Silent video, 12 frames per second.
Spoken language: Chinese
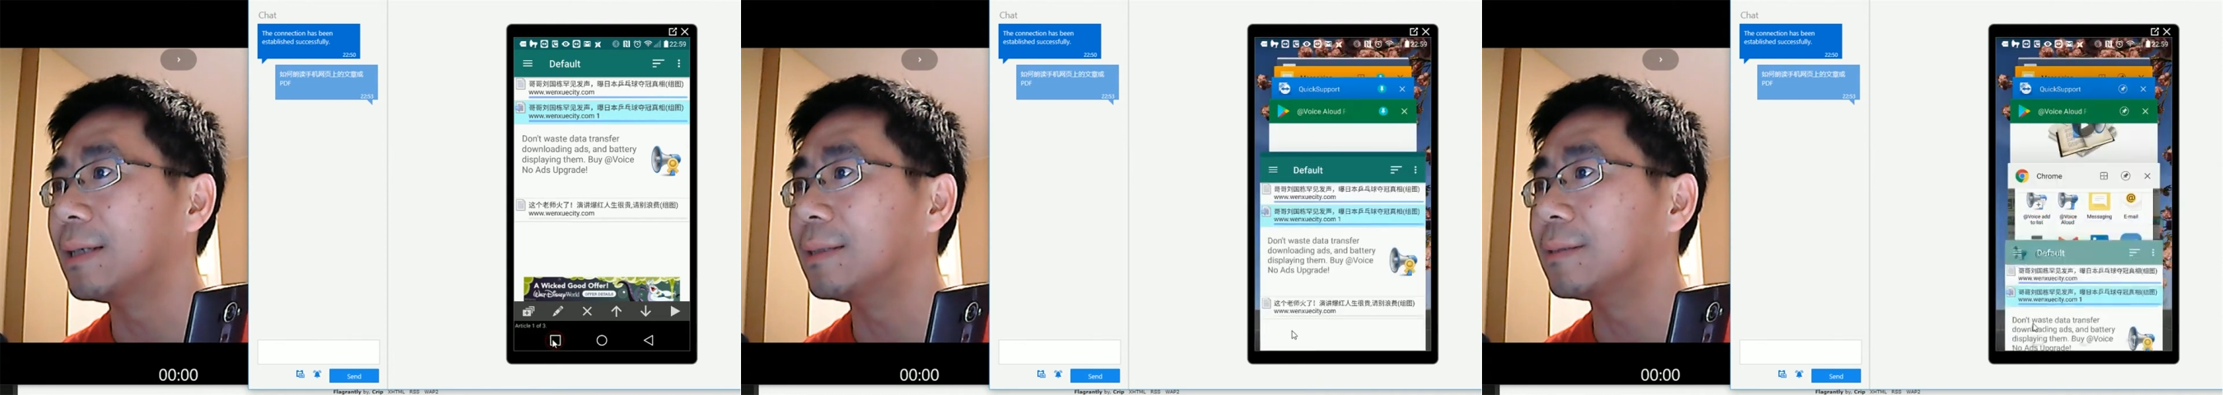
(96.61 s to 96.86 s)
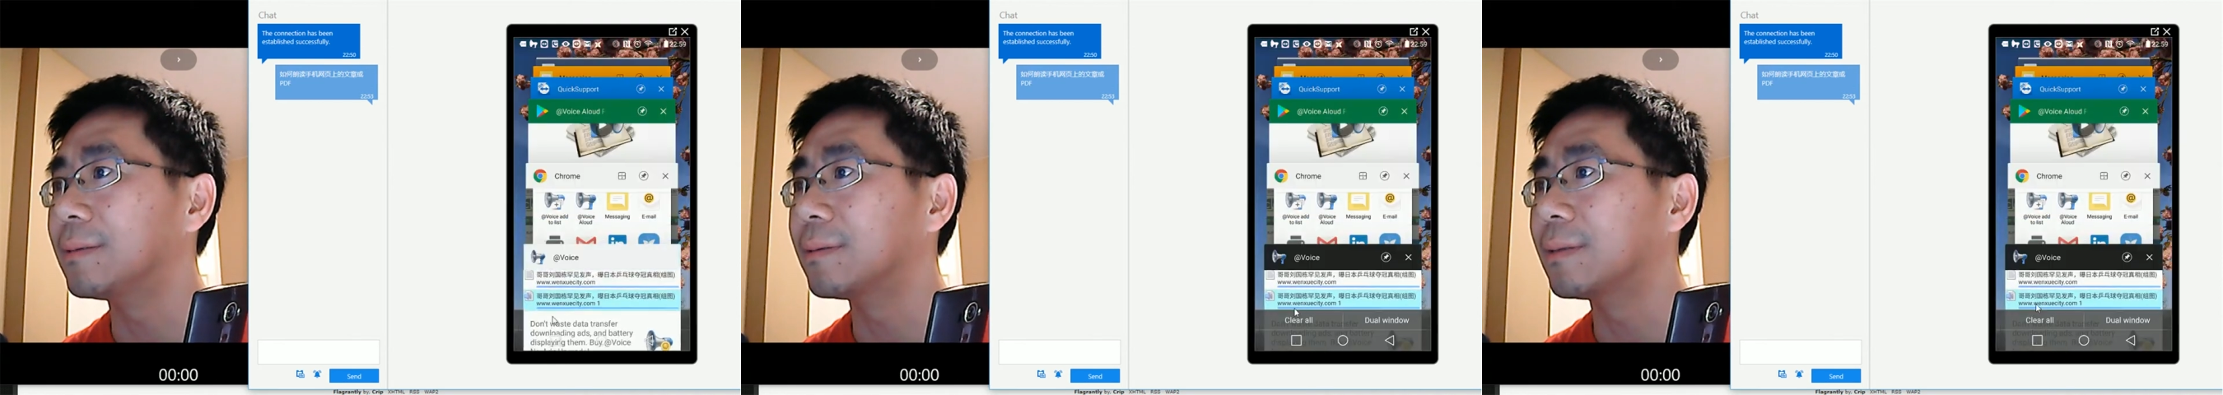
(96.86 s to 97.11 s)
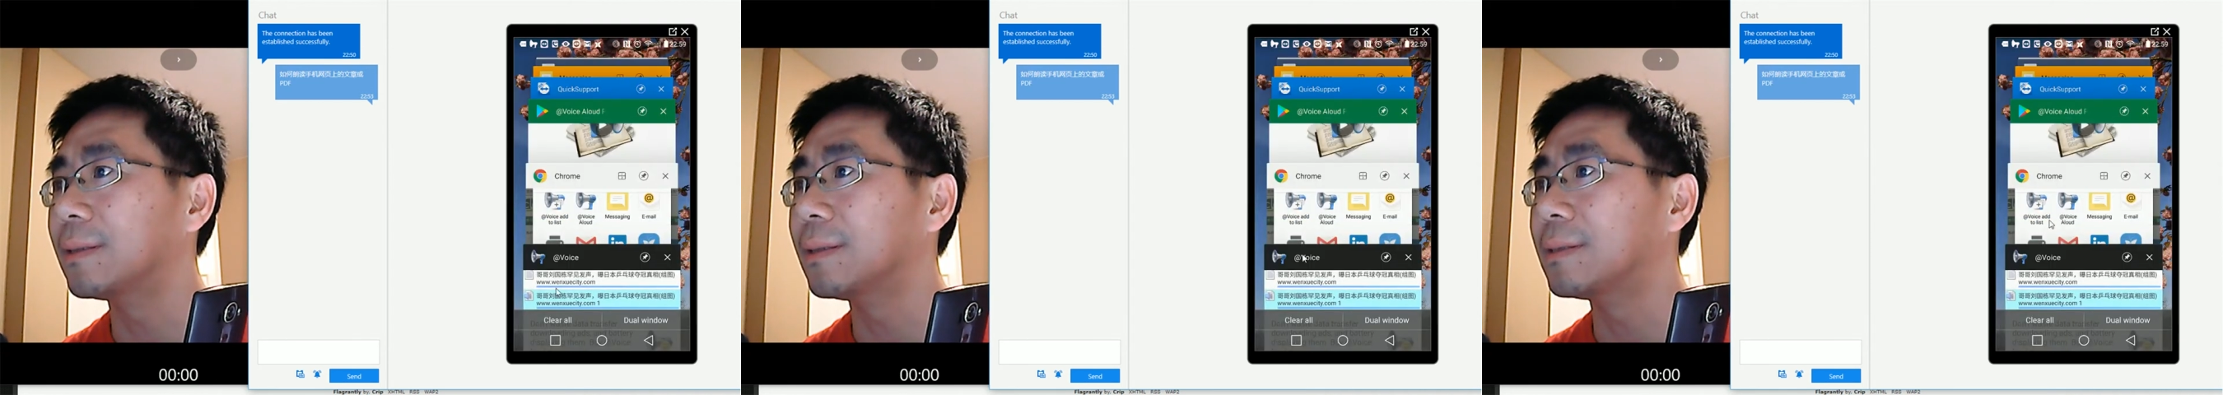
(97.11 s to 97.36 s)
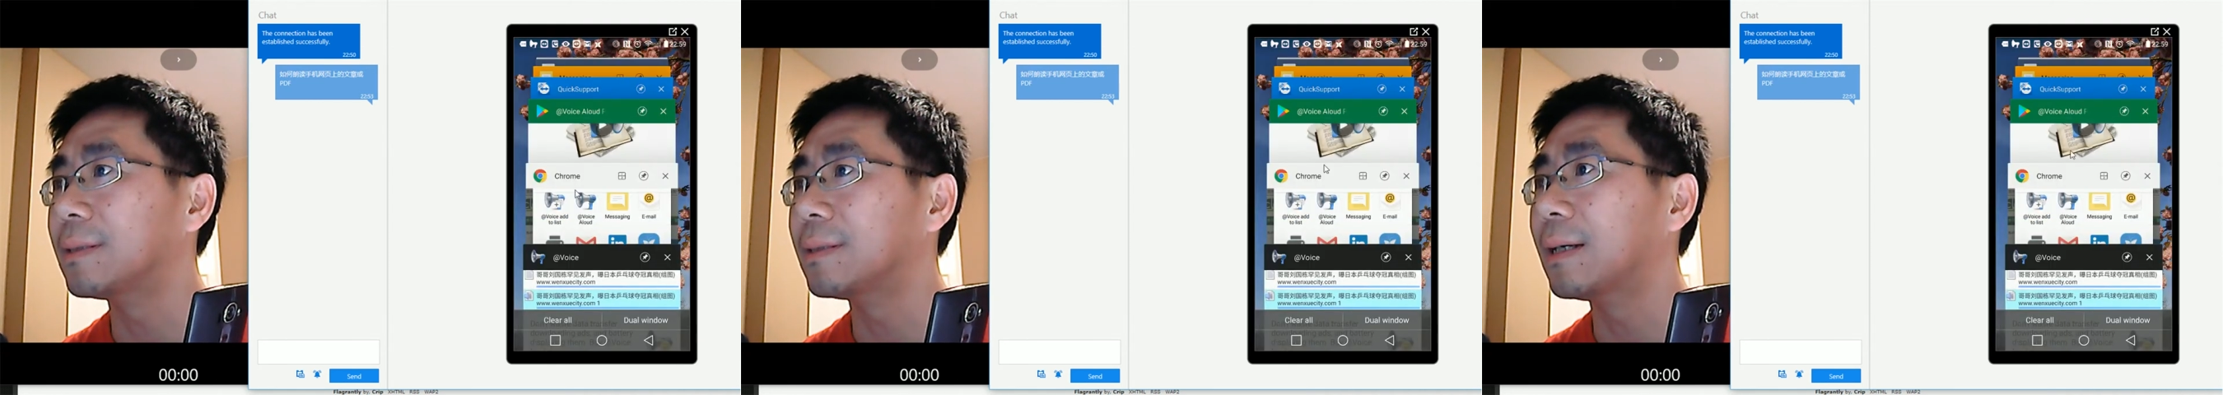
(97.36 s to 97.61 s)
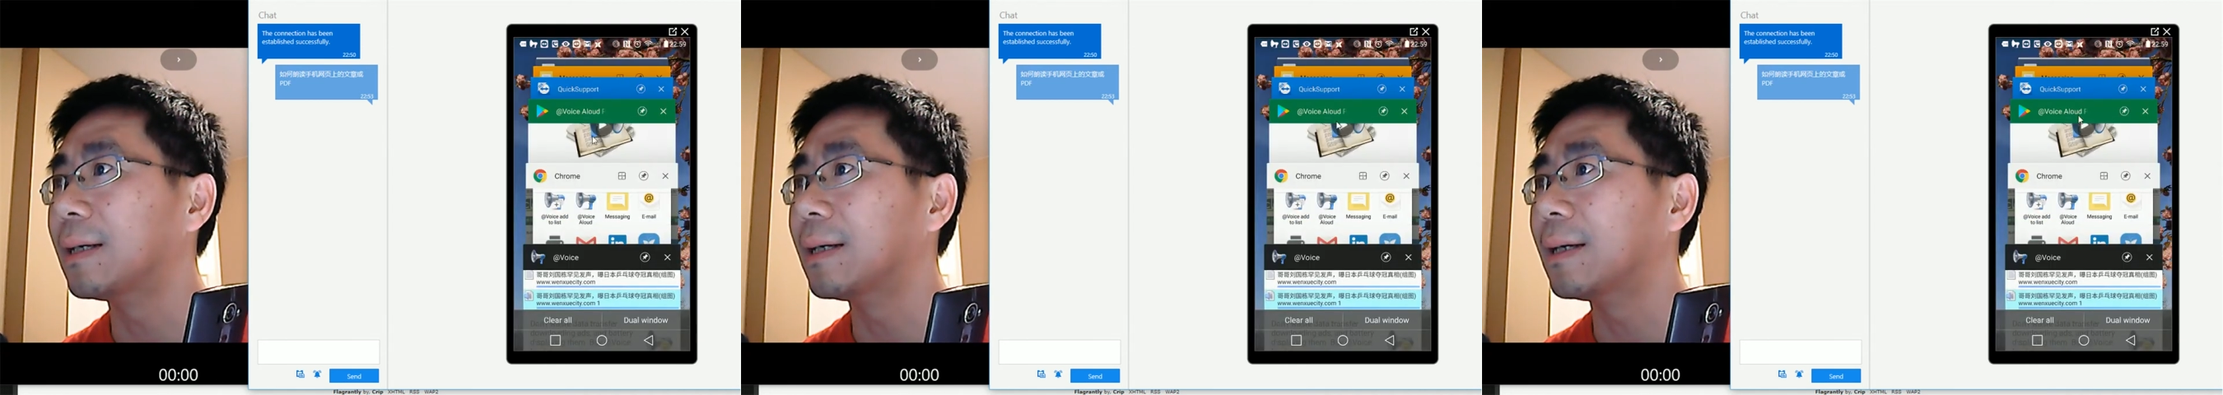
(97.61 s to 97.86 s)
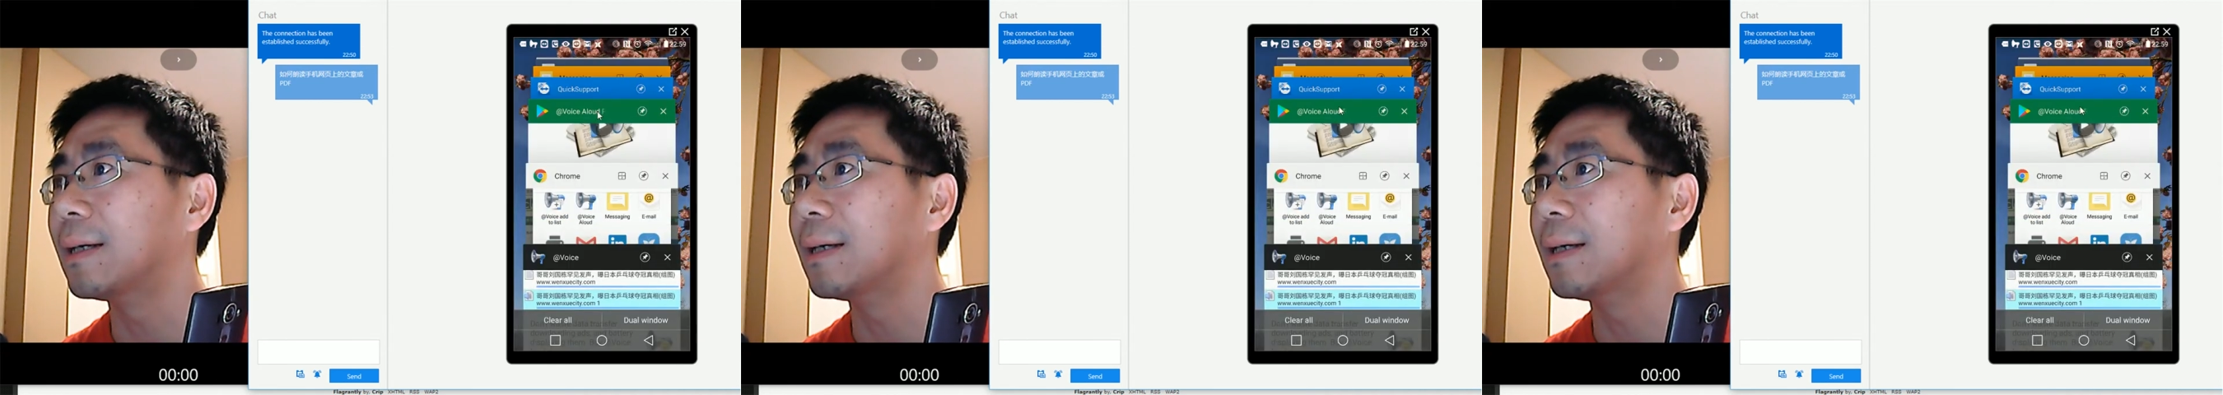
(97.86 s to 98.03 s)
你就可以在，